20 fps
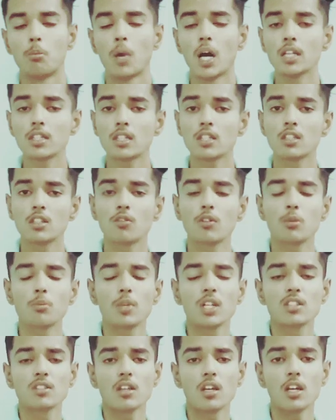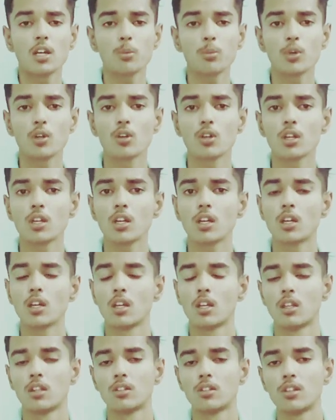बात करते हैं वन प्लस एट प्रो की
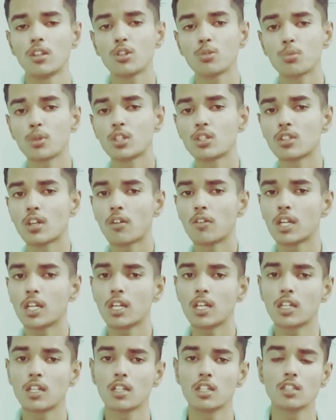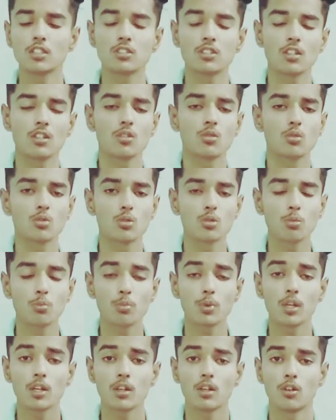6.78 इंच की
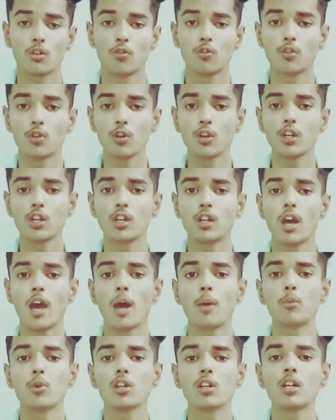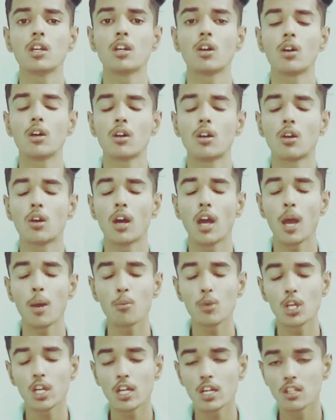सुपर फ्लूड एमोले
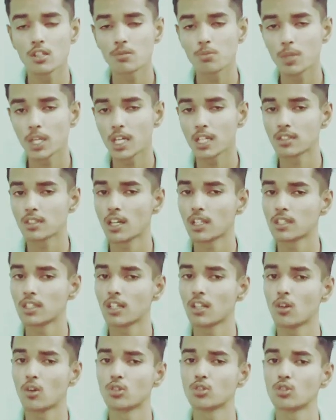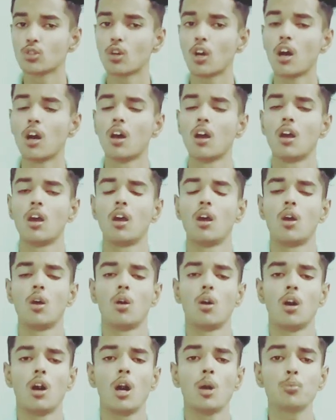एमोले डिस्प्ले के साथ ये लॉन्च होगा
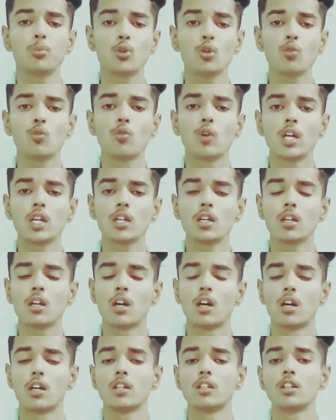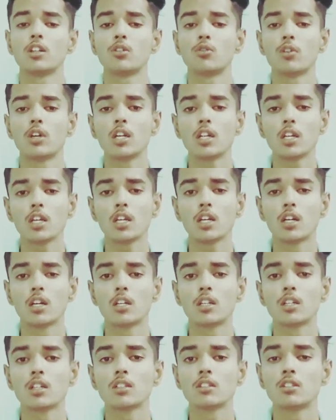अप टू 120
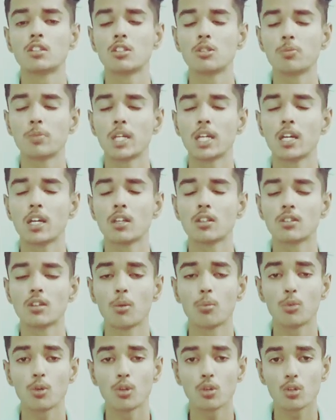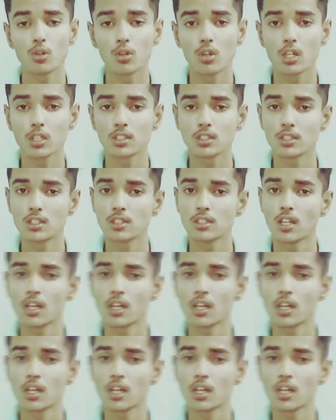हंड्रेड डिस्प्ले का सपोर्ट होगा जिसके